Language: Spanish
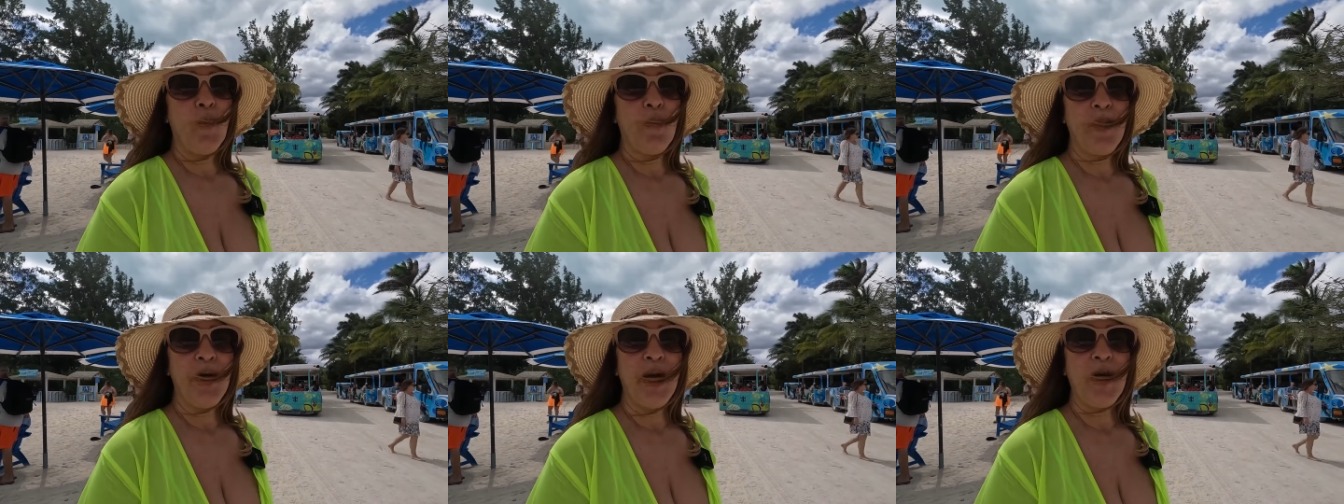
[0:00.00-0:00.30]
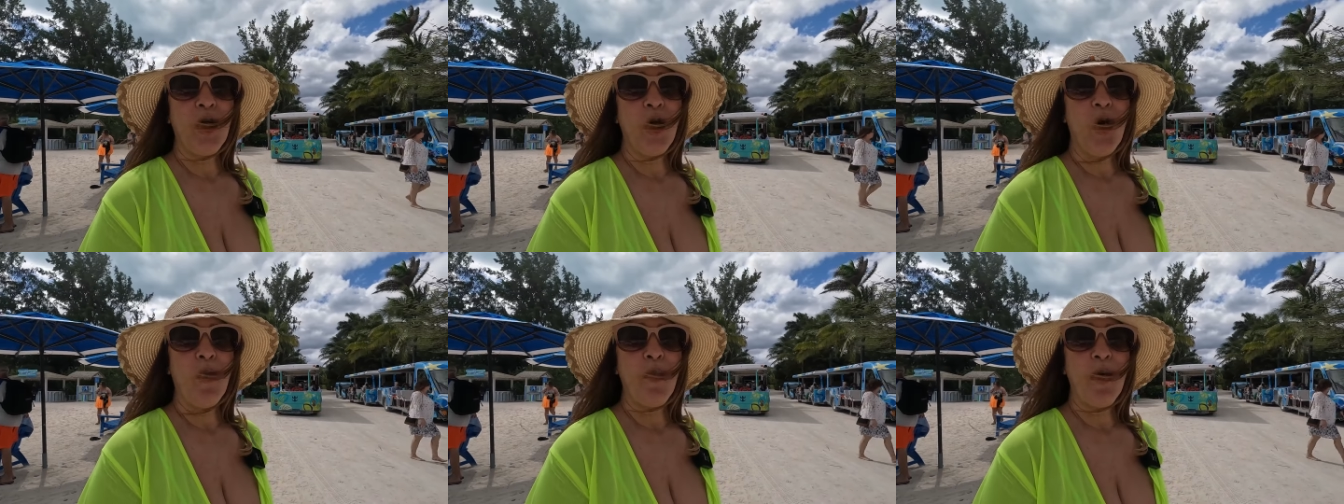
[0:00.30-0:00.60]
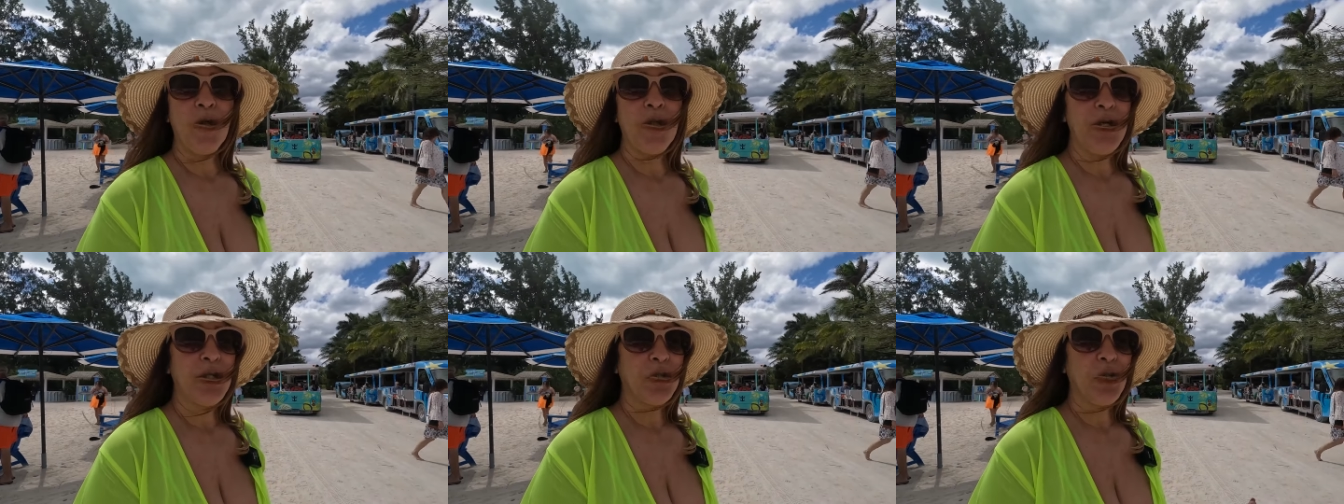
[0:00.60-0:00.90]
bien
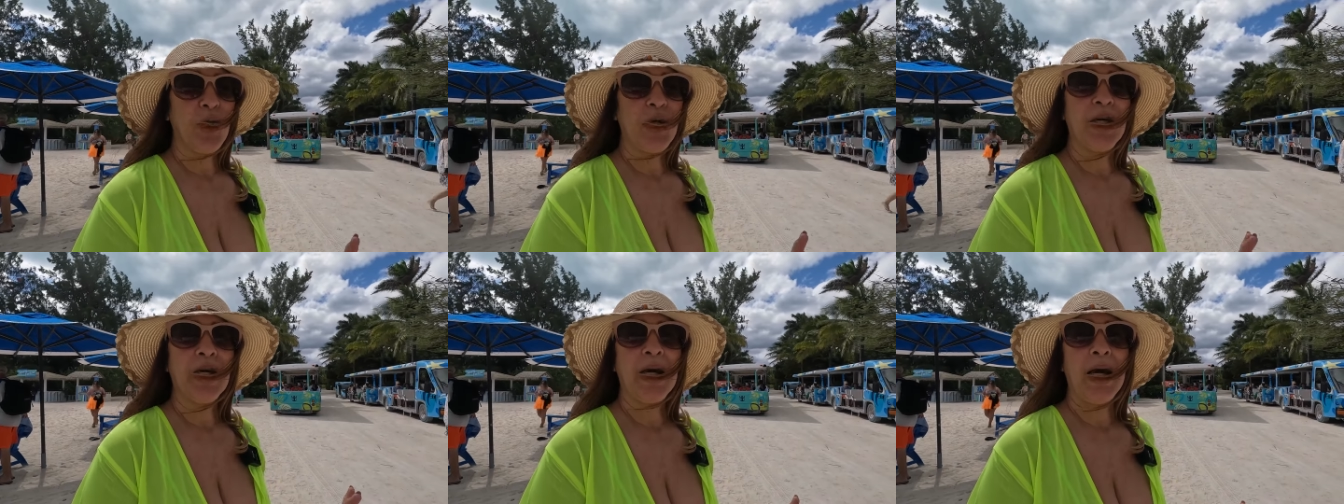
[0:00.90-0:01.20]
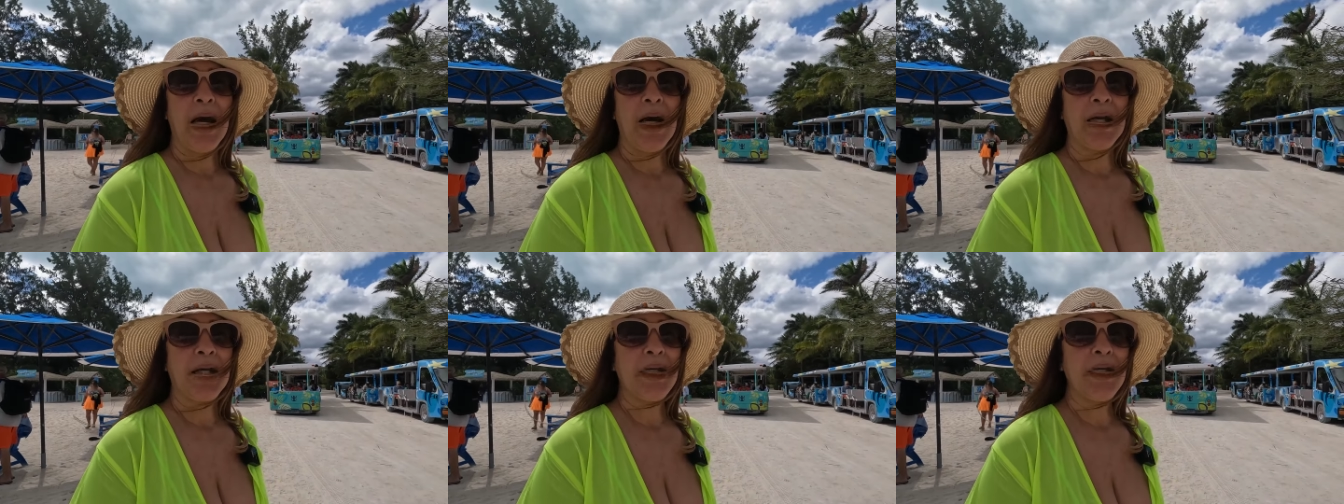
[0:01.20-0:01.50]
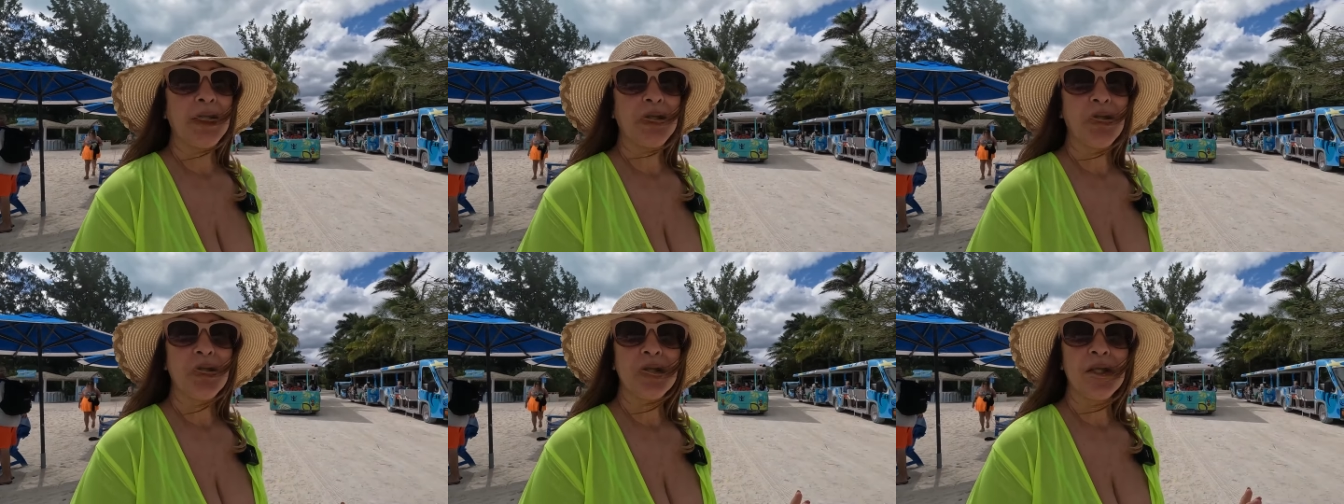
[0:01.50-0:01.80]
comodito en
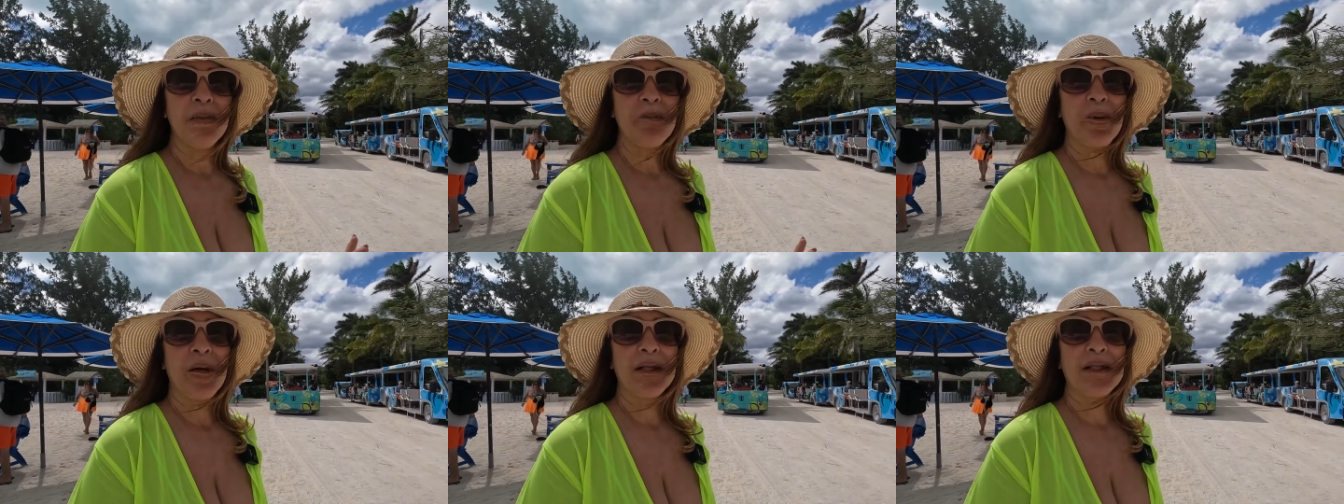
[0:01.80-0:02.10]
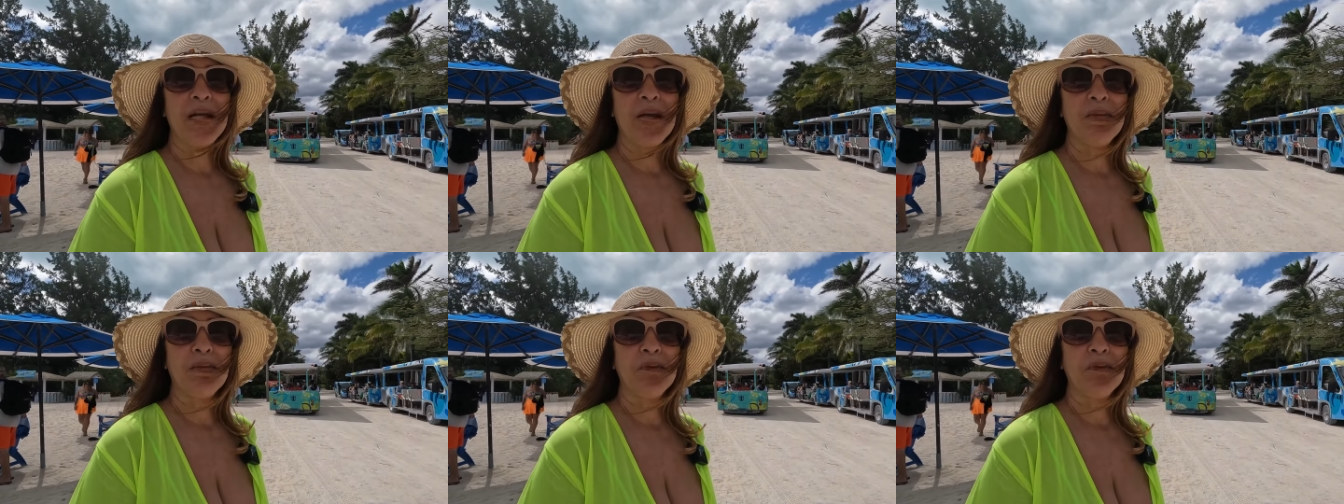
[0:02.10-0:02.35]
carrito sin pasar